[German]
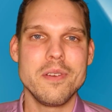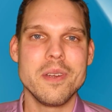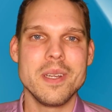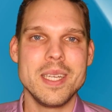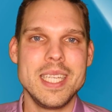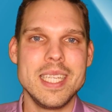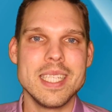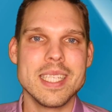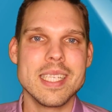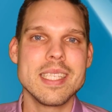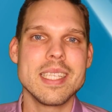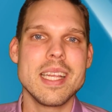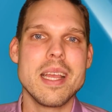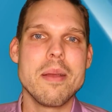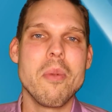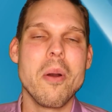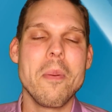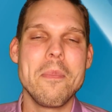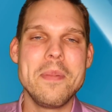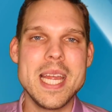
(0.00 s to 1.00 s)
für dieses
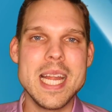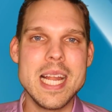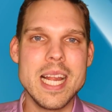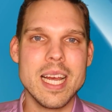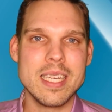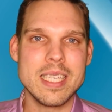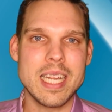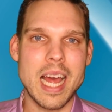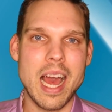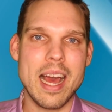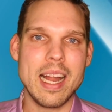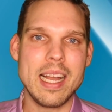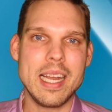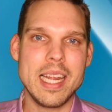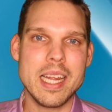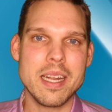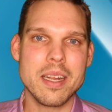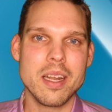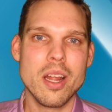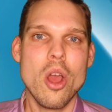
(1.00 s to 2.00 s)

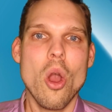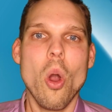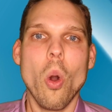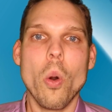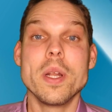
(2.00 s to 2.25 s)
Immobiliendarlehen.